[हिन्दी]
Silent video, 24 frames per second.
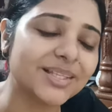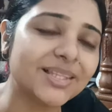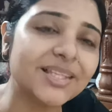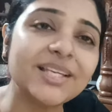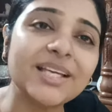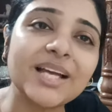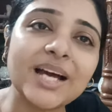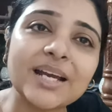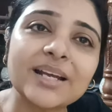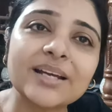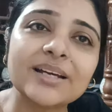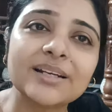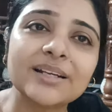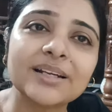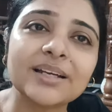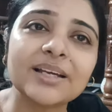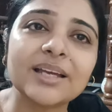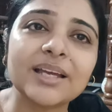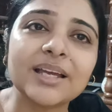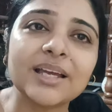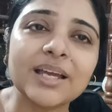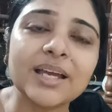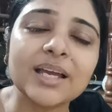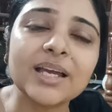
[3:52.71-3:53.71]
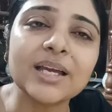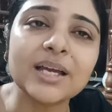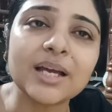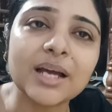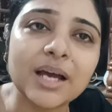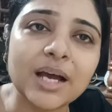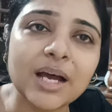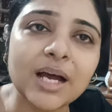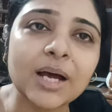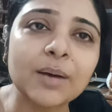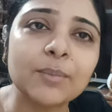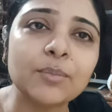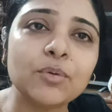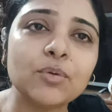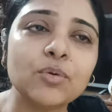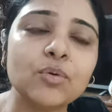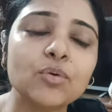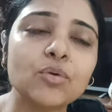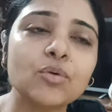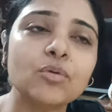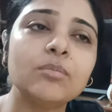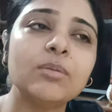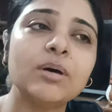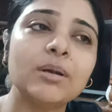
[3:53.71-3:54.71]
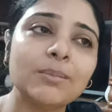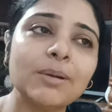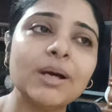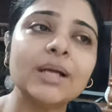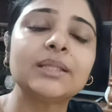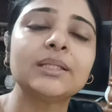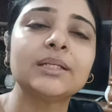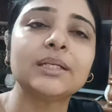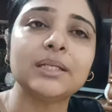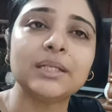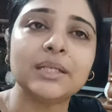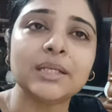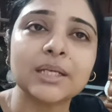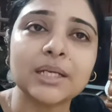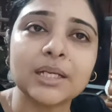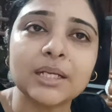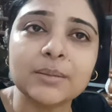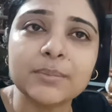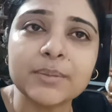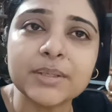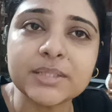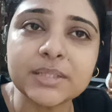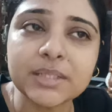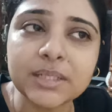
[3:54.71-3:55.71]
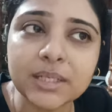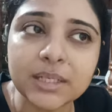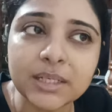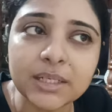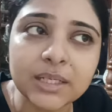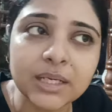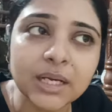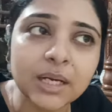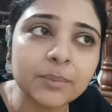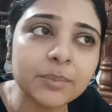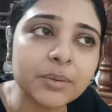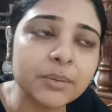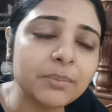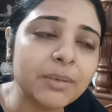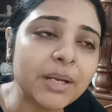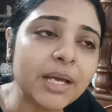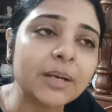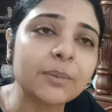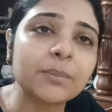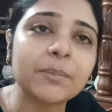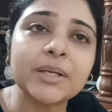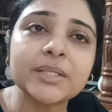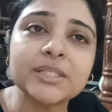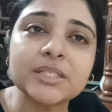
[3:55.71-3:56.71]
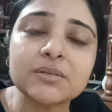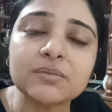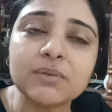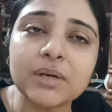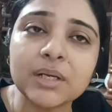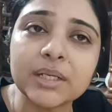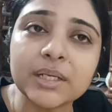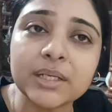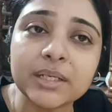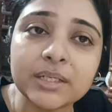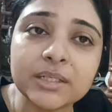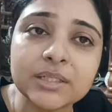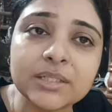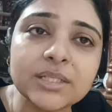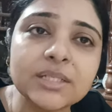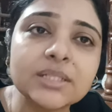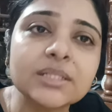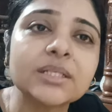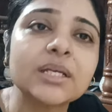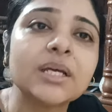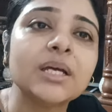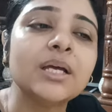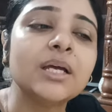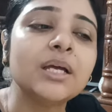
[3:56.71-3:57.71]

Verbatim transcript: तैयार कर रखे हैं आप लोगों को बर्बाद करने के लिए बेसिकली यहाँ पे ब्लैक मैजिक वाली एनर्जीज़